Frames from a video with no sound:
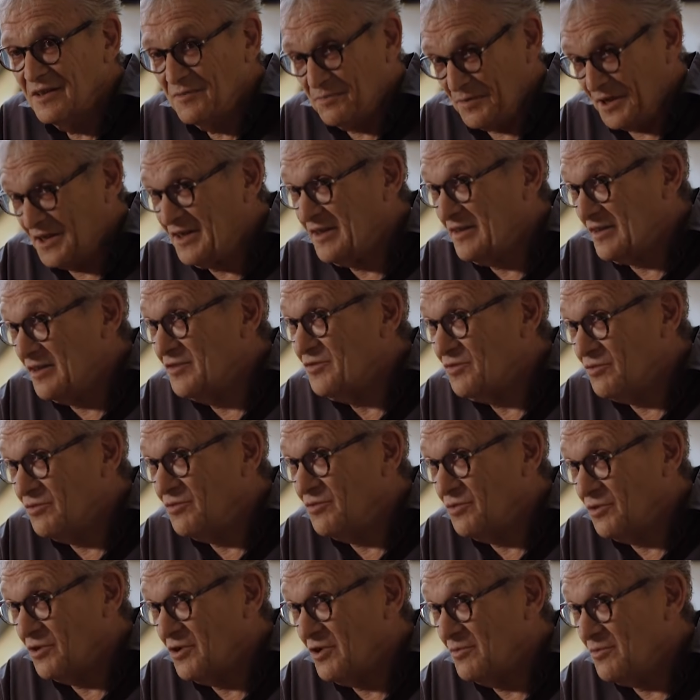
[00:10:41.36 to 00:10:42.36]
mais qui était
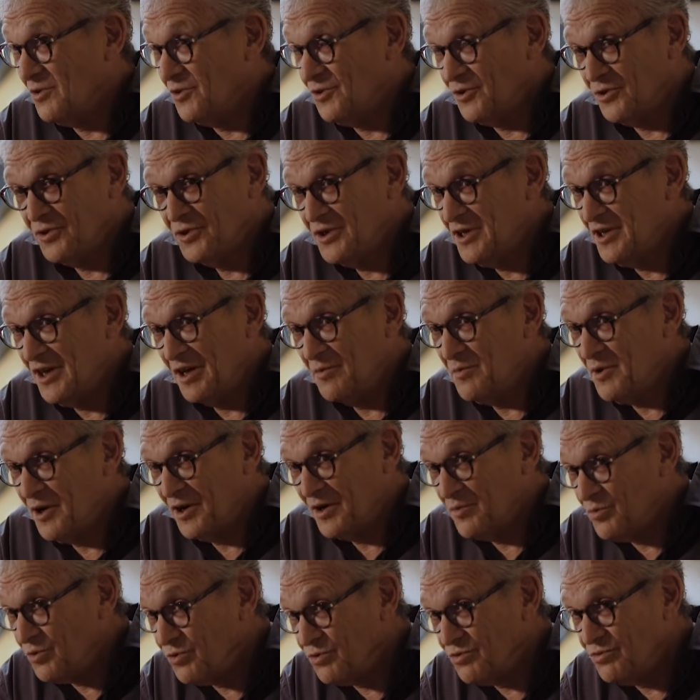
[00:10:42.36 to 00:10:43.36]
son commandant, qu'il
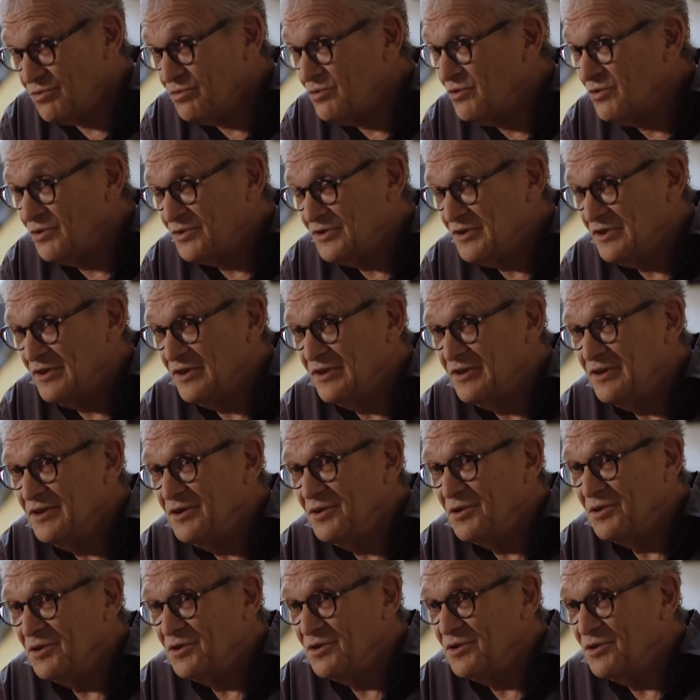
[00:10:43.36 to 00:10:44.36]
admirait beaucoup, dont il dit
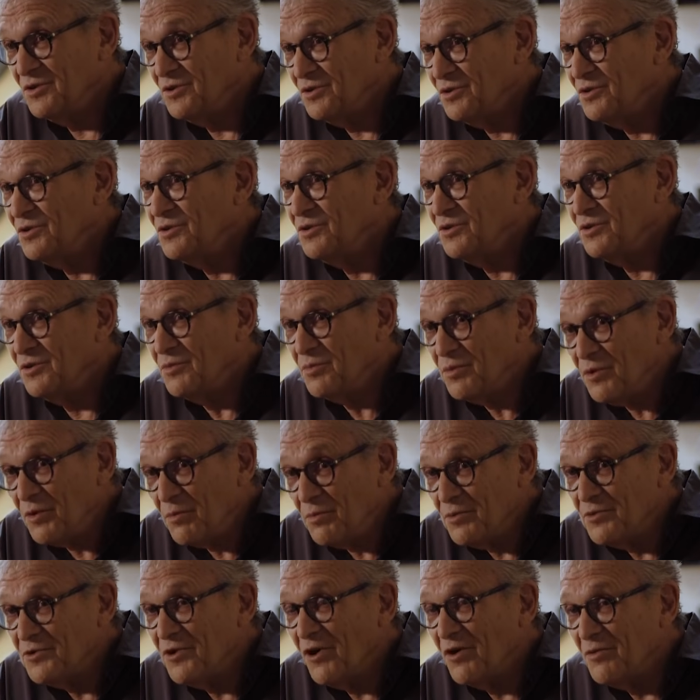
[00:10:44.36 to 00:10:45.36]
le,
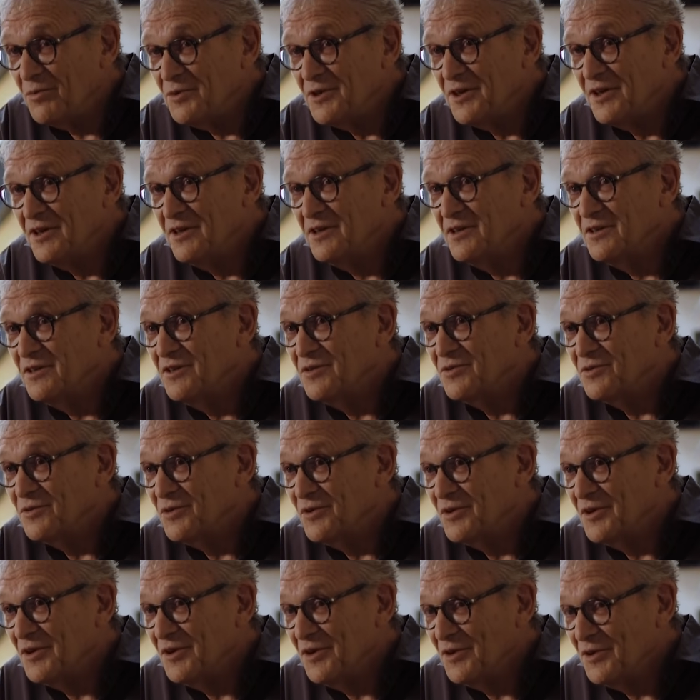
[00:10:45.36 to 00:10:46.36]
plus grand bien,
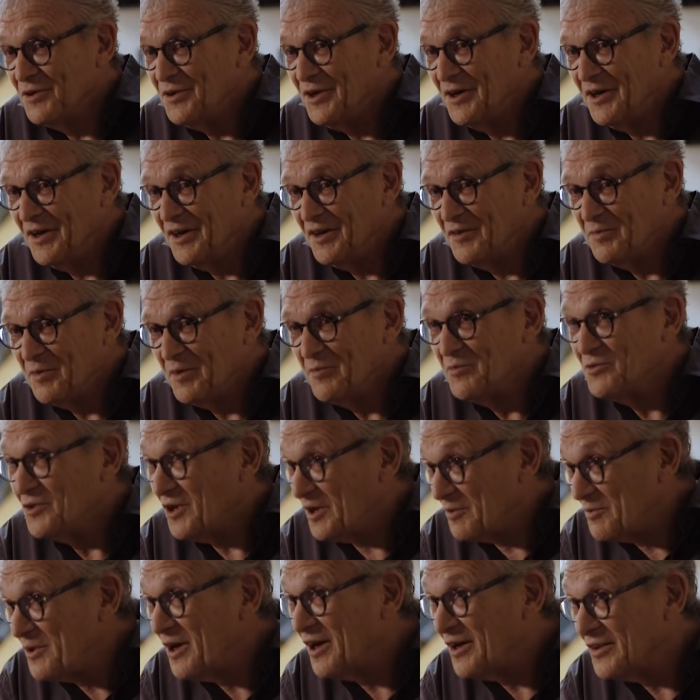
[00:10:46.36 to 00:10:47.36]
qu'il exprime son
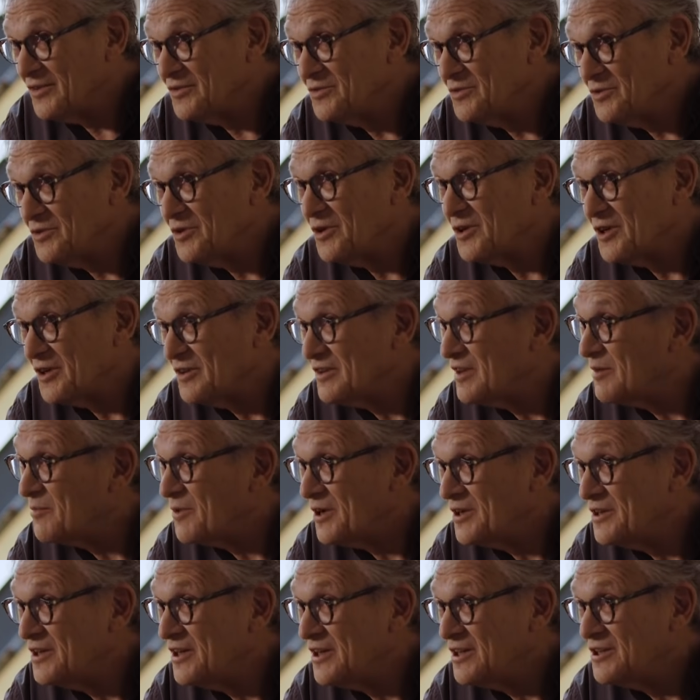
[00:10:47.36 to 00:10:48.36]
admiration dans les
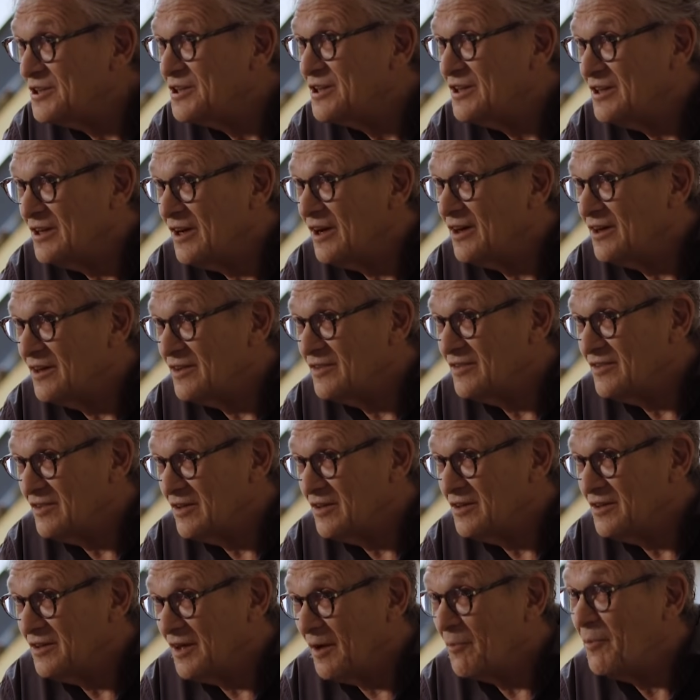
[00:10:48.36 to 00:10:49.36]
témoignages qu'il a
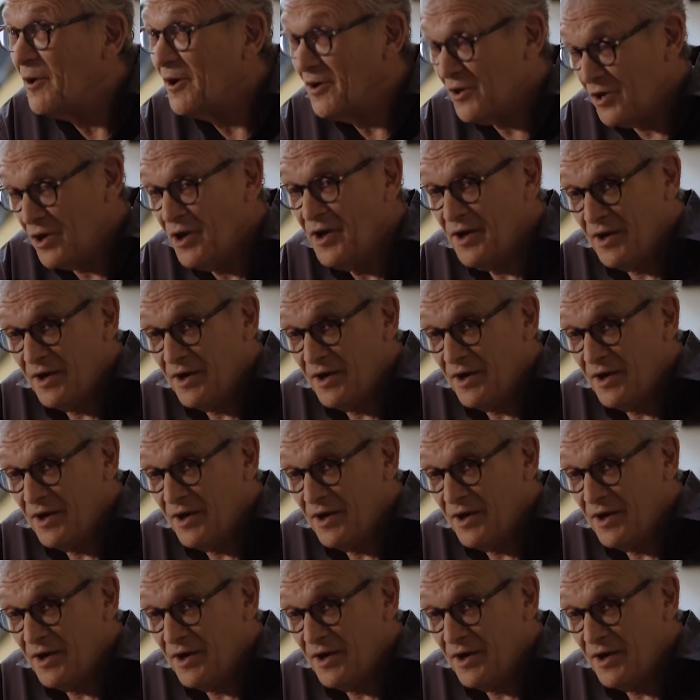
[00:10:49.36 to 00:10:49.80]
laissés à Paris.